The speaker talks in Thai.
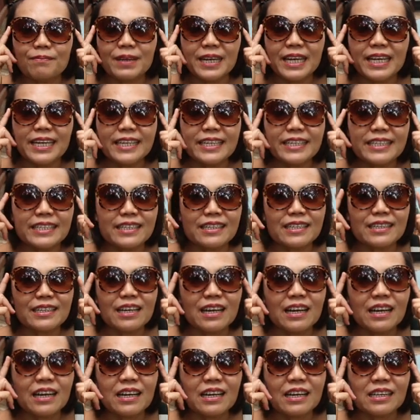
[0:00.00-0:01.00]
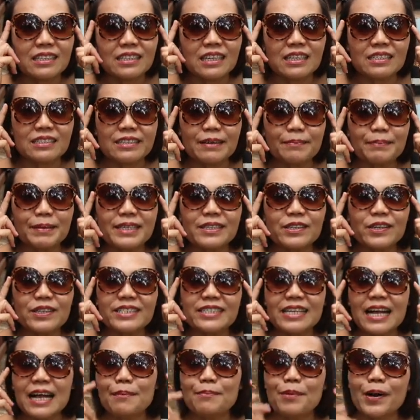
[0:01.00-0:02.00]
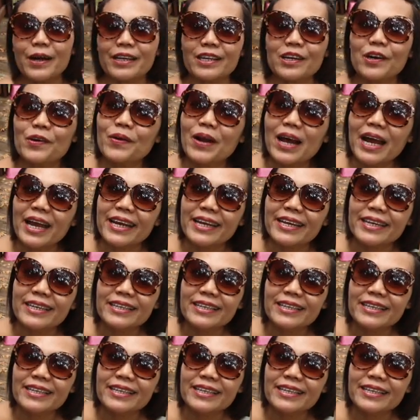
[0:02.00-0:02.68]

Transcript: นิดนึงจะจะไม่ค่อยใส่บ่อยเท่าไหร่